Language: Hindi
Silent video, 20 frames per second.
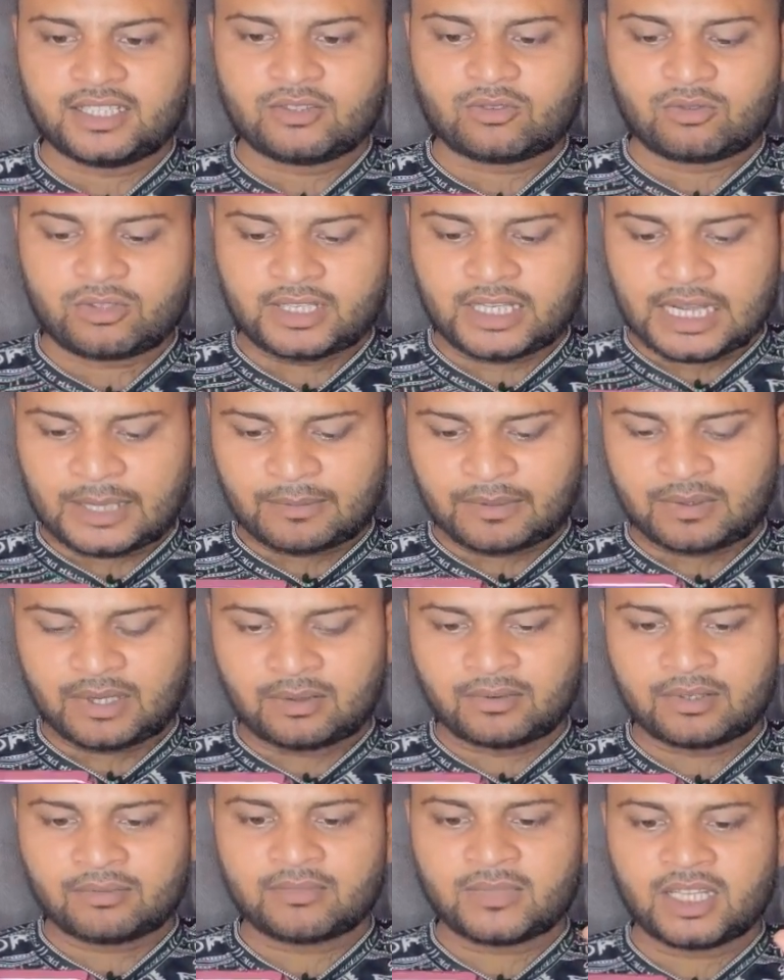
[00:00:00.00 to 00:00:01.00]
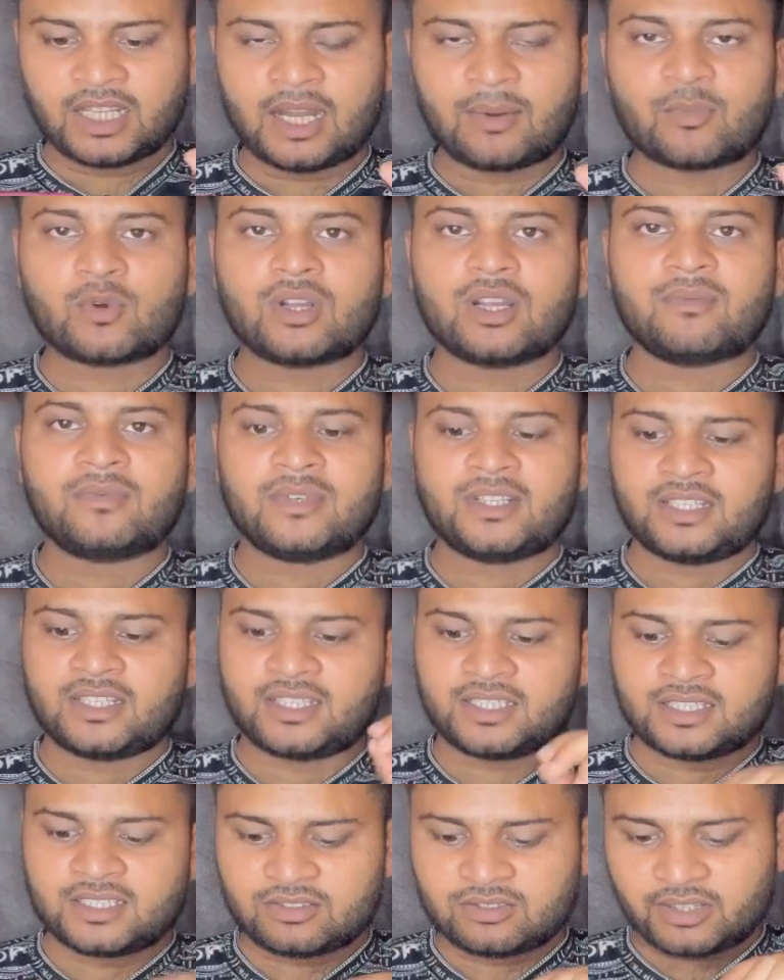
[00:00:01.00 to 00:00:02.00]
तो यहाँ पर मैं मैं आपको
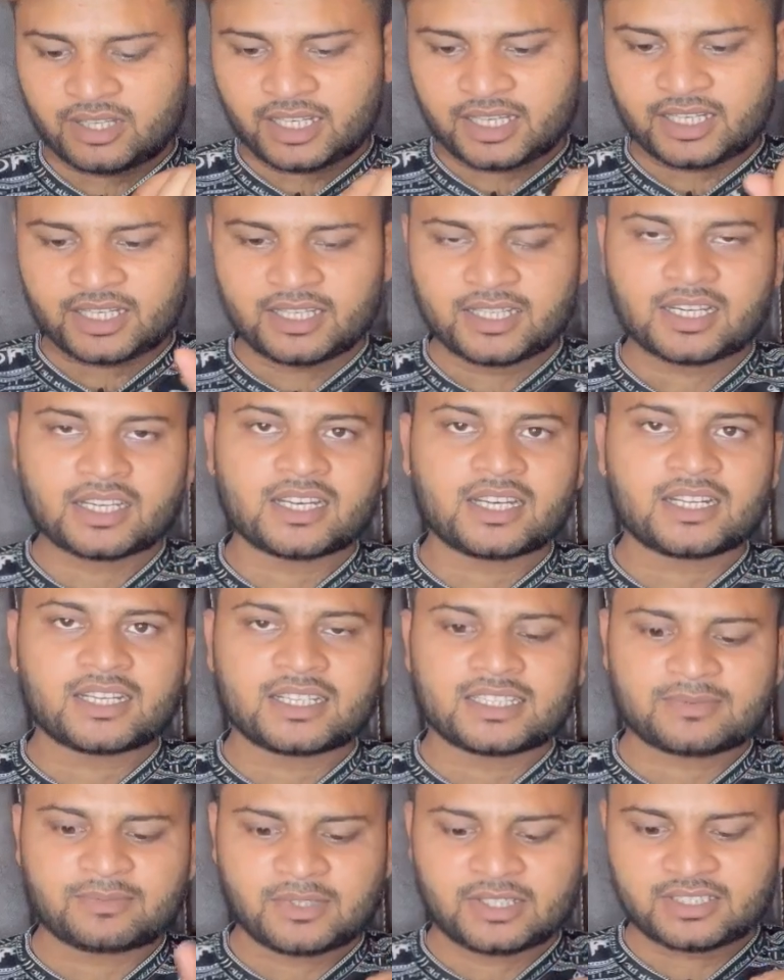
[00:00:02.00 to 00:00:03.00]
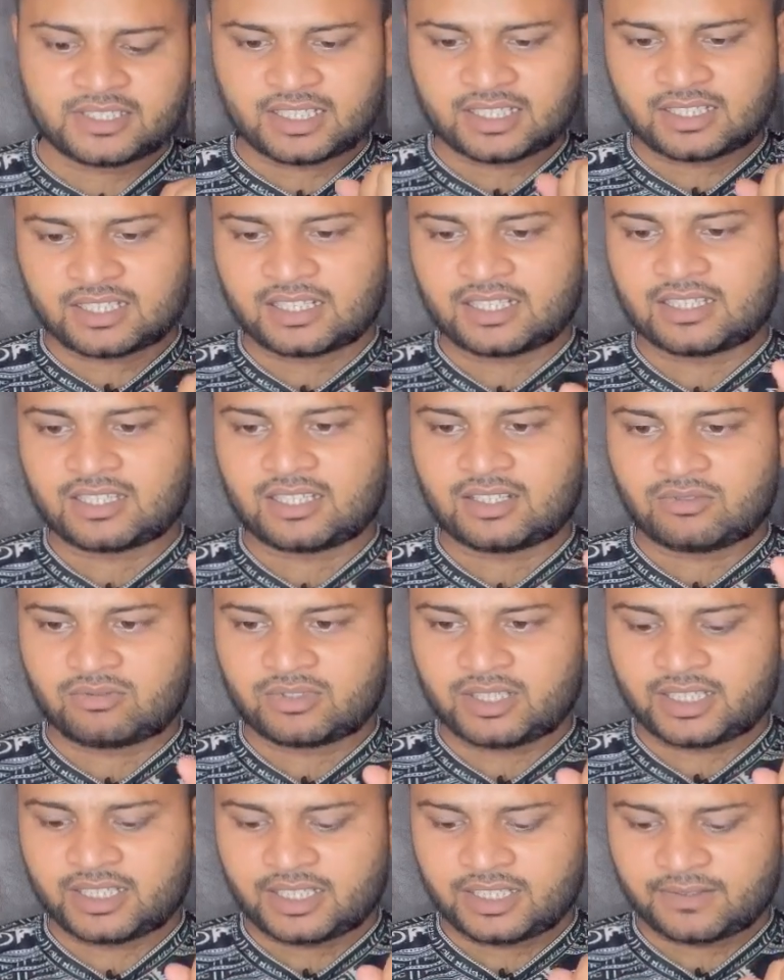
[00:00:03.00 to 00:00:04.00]
अपनी जो है इंटरनेट की स्पीड चेक कराता हूँ
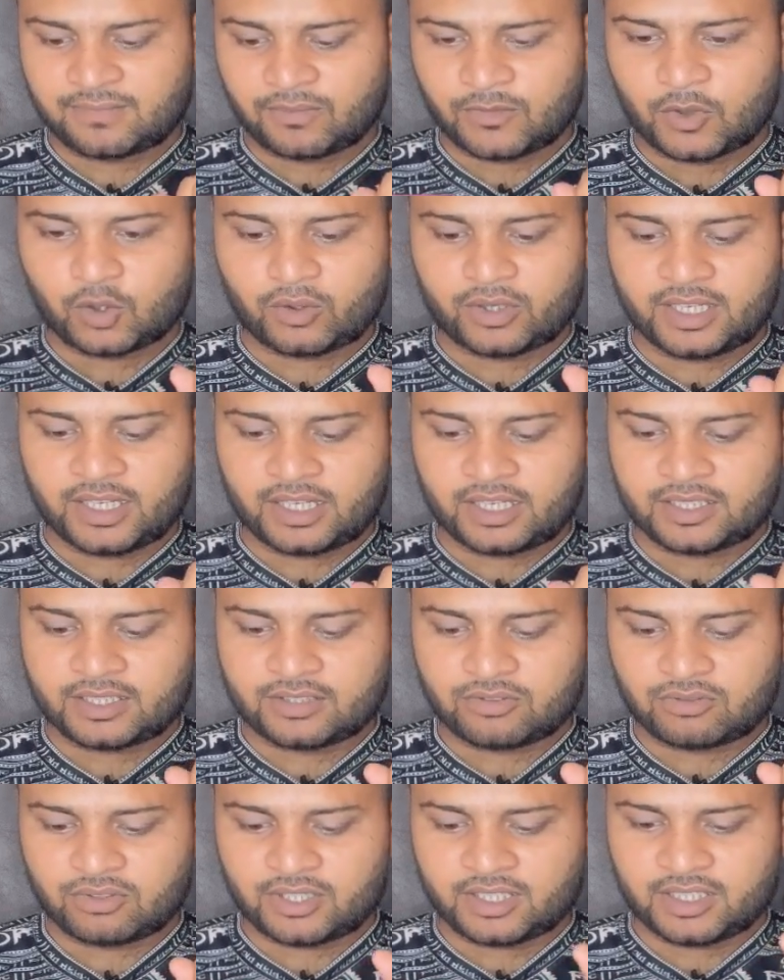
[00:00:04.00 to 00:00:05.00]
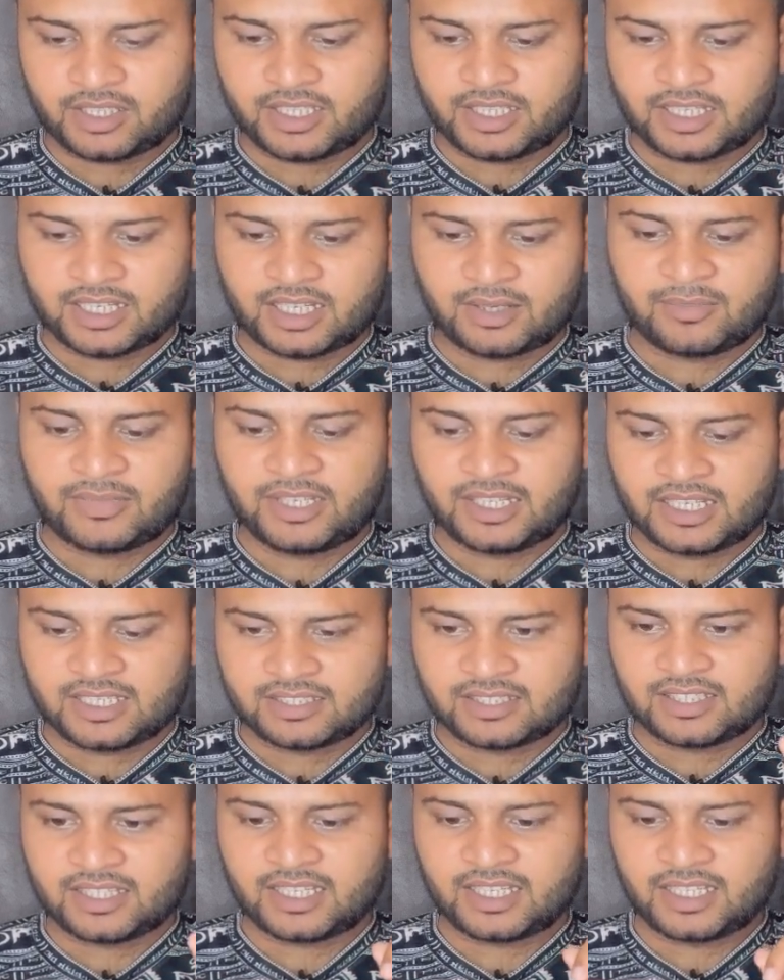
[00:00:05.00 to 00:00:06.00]
ठीक है तो ये जो एक
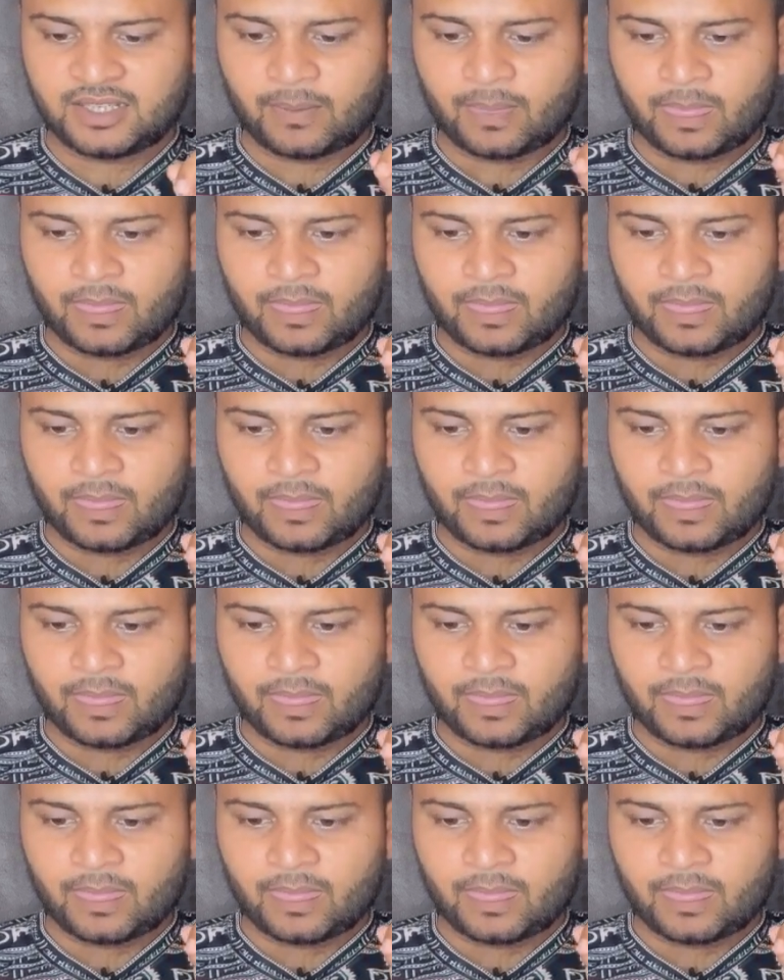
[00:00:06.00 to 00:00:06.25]
अप्लीकेशन है